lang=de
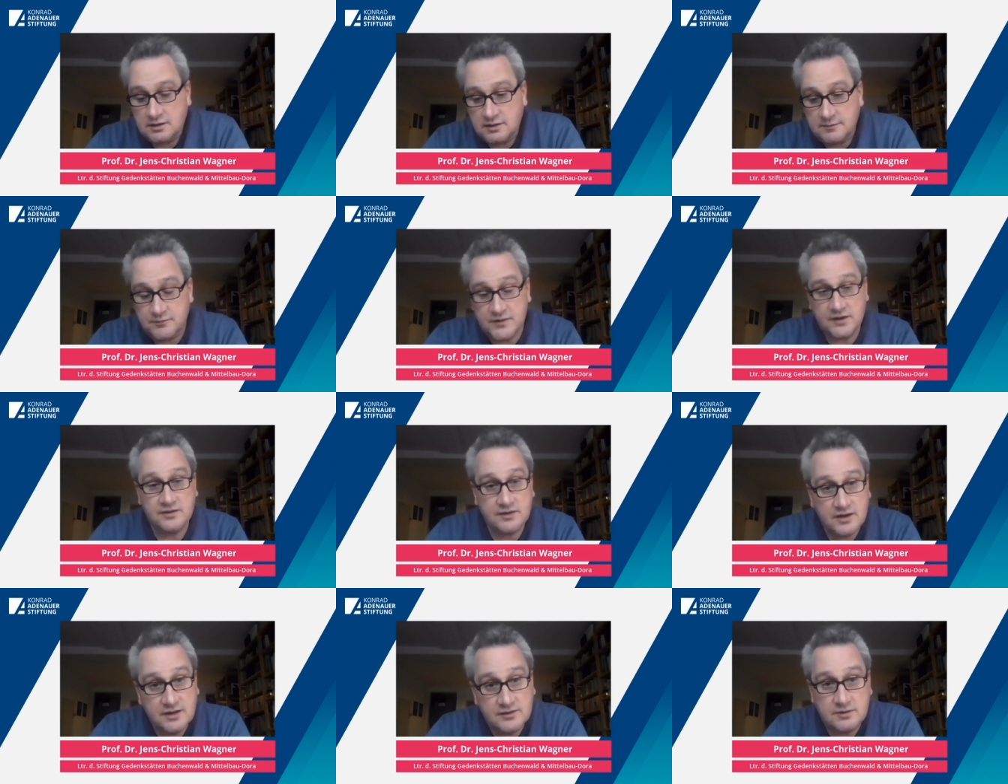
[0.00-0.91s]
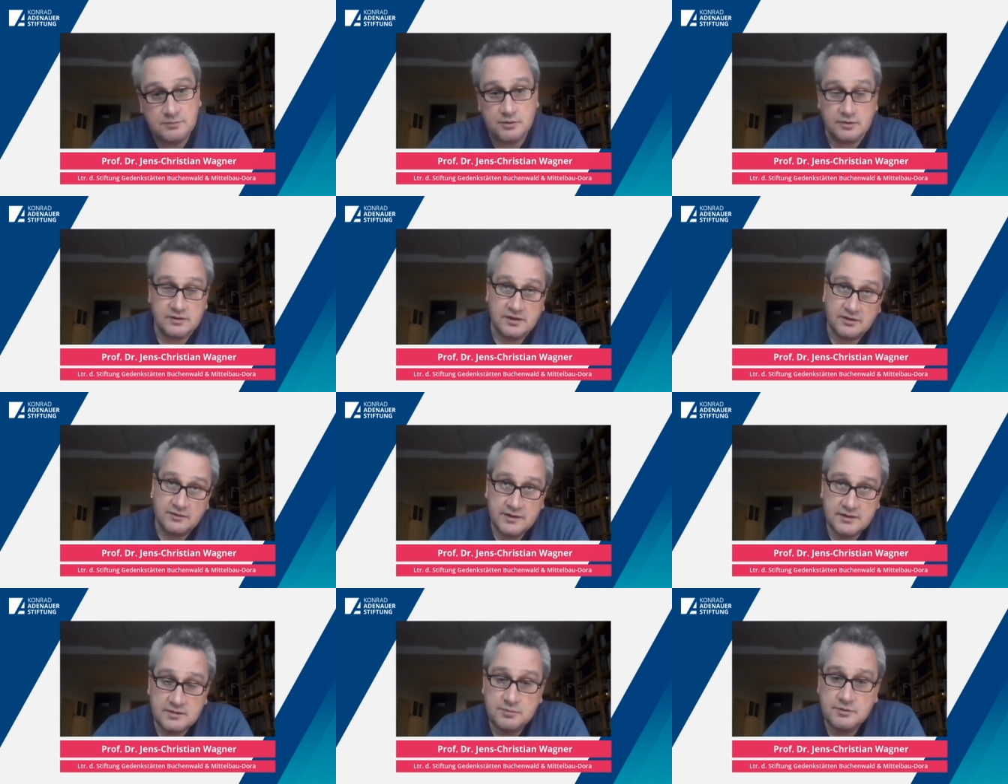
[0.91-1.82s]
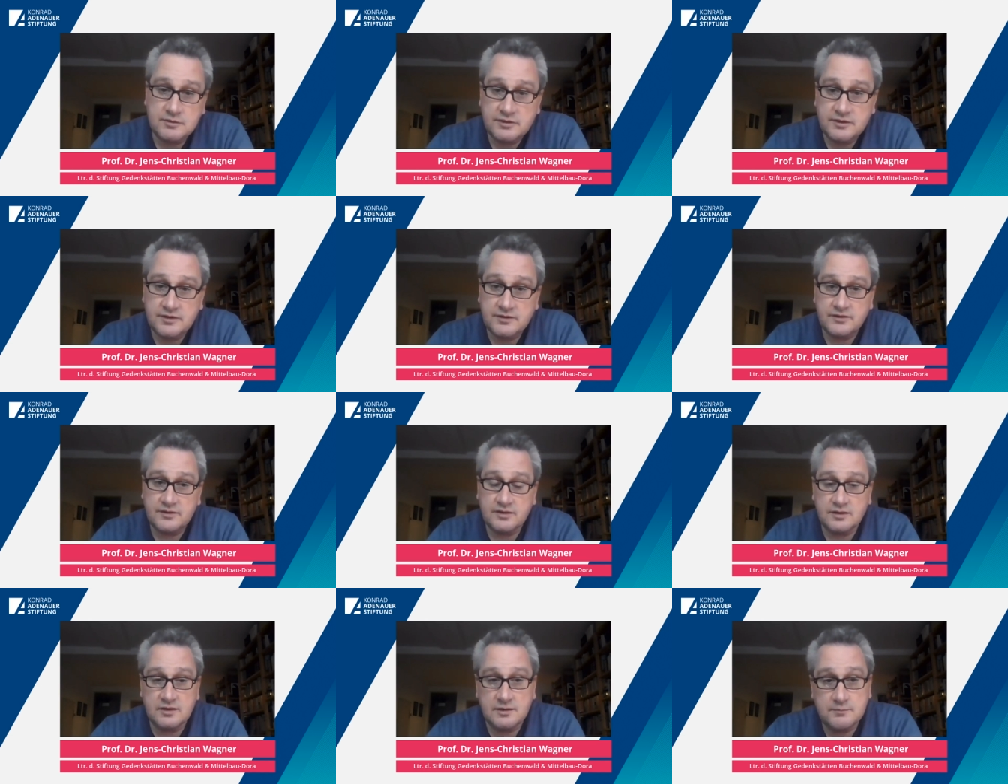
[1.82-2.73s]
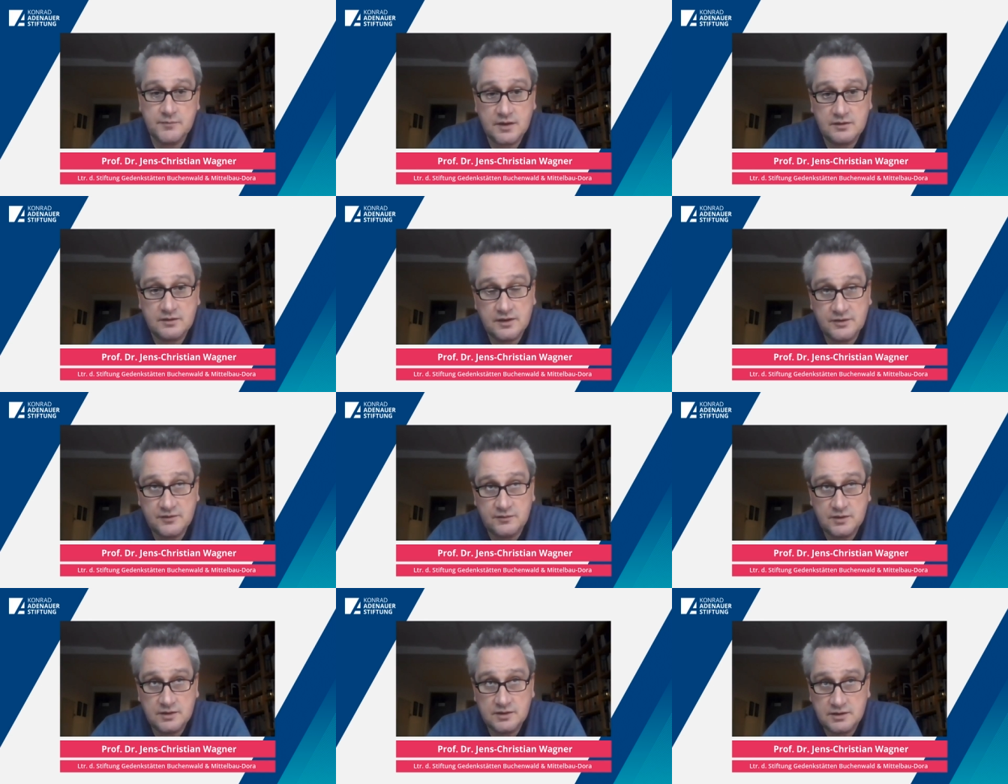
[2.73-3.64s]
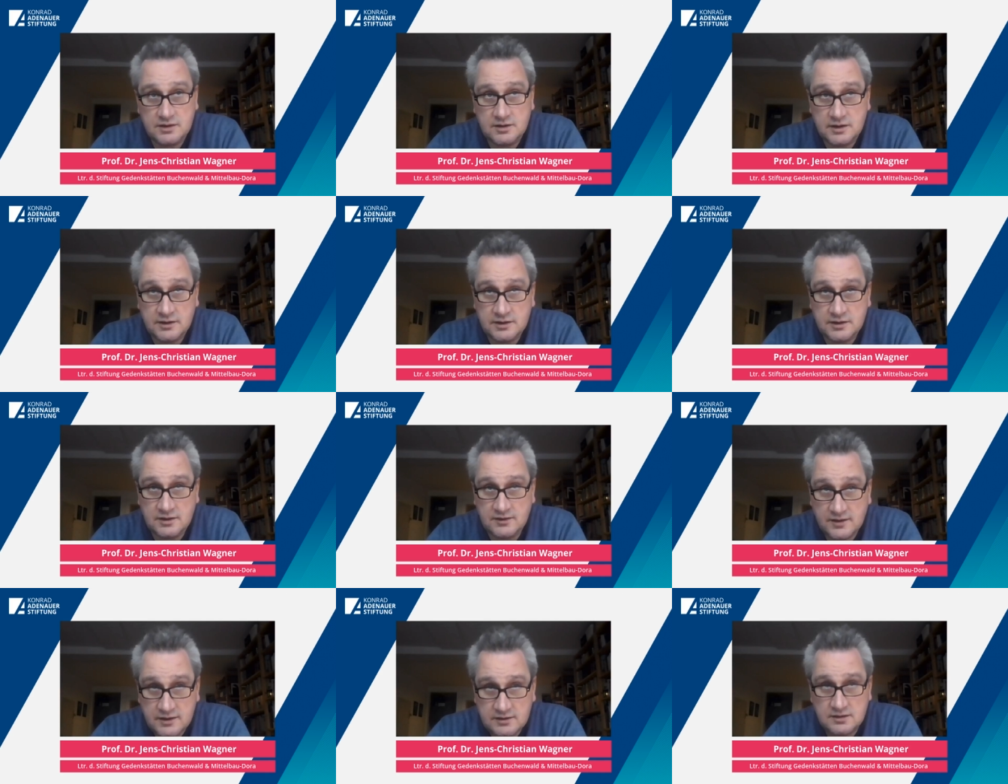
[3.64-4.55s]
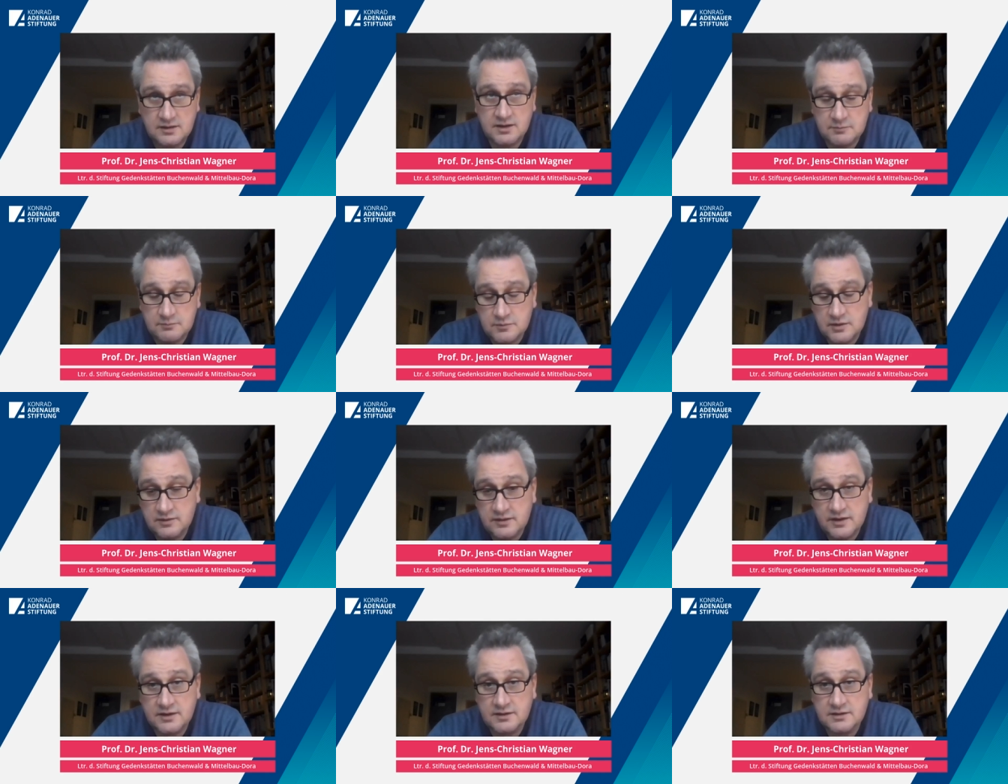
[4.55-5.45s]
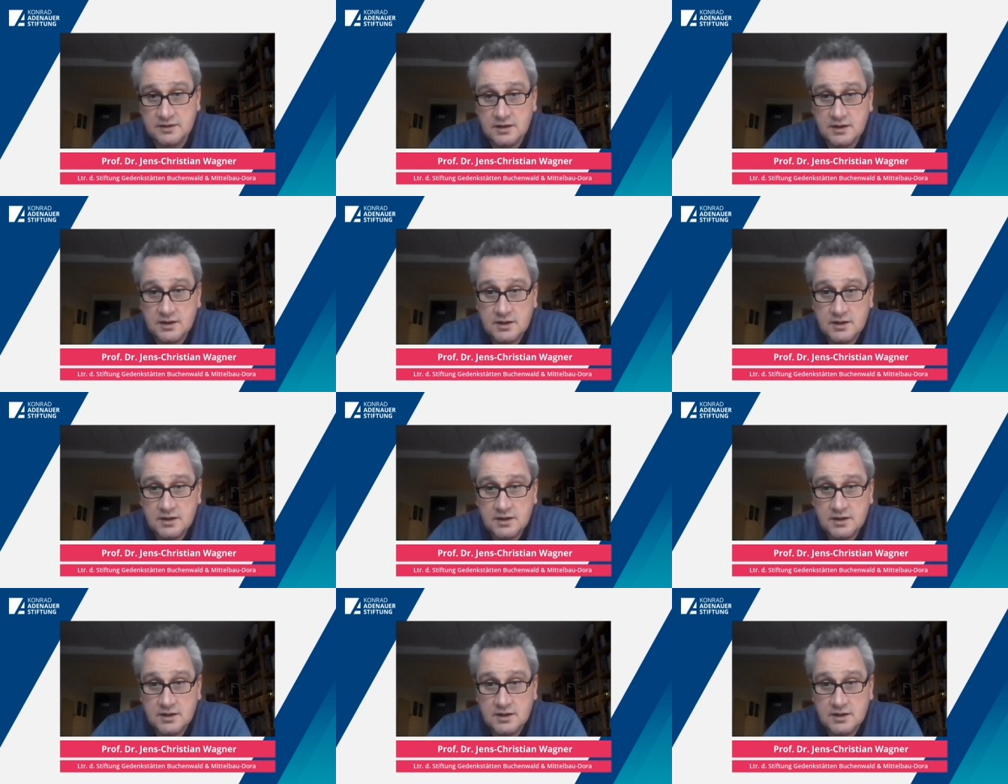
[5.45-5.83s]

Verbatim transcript: Ähm, das ist der erste Punkt. Der zweite Punkt ist, ähm, dass wir in einer Zeit leben, in der